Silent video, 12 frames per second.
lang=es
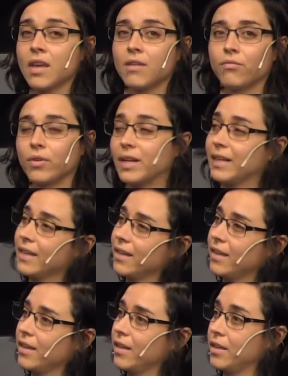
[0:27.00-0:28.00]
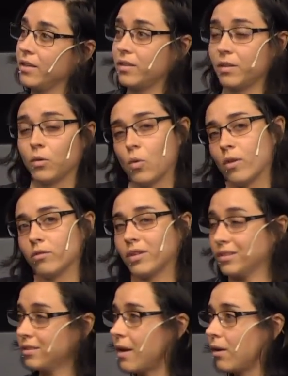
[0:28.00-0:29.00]
fue el que este, cuando
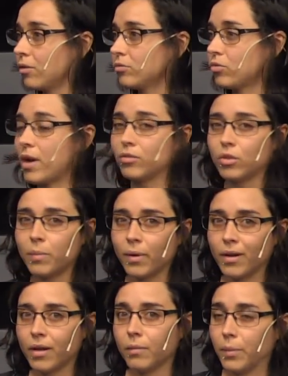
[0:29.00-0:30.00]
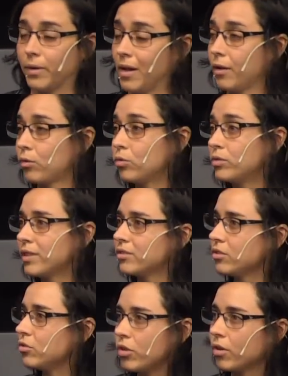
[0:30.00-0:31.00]
transitaba con su auto por la, ruta
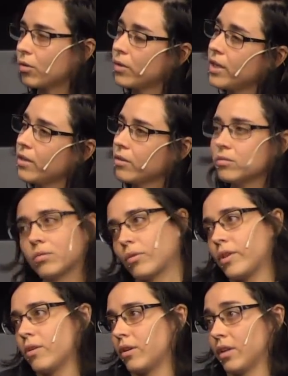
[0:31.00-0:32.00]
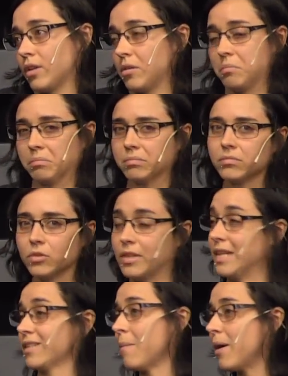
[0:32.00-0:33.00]
sintió ruidos, ruidos que
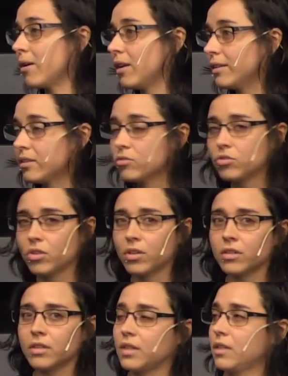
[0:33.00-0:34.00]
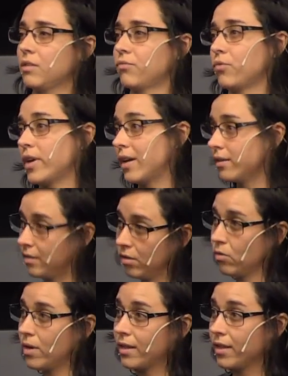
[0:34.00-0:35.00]
le llamaron la atención y fue hacia el
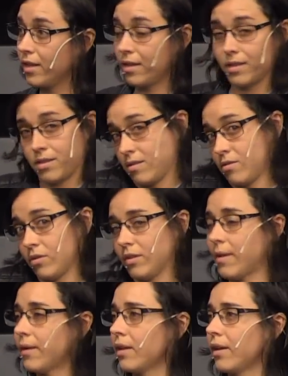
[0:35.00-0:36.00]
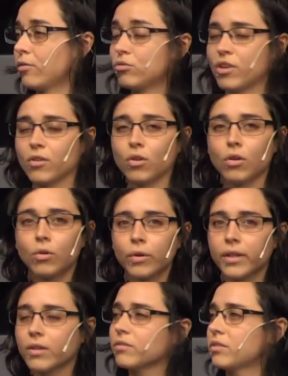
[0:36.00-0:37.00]
lugar de, donde estaba escuchando los
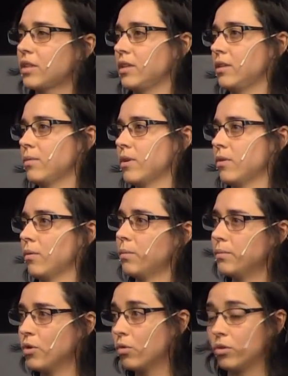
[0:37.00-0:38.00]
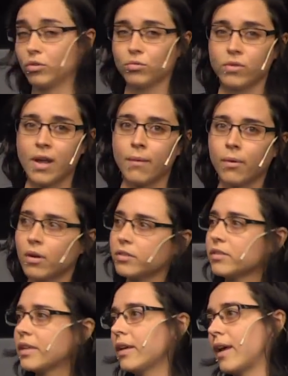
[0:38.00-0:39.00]
ruidos y bueno, vio, notó una
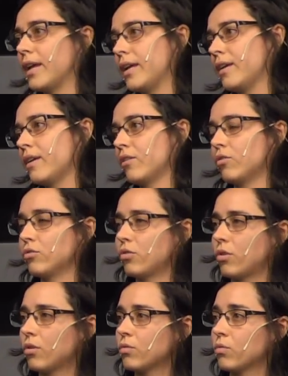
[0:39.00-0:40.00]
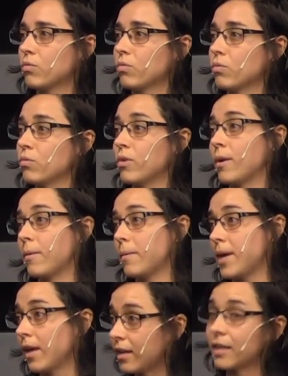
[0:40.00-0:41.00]
bolsa y ahí encontró una
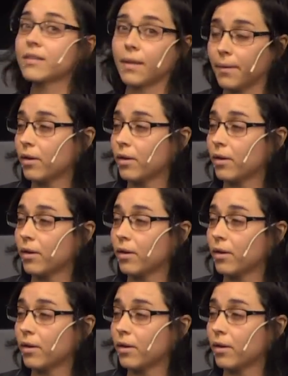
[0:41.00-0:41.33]
bebé. Que una bebé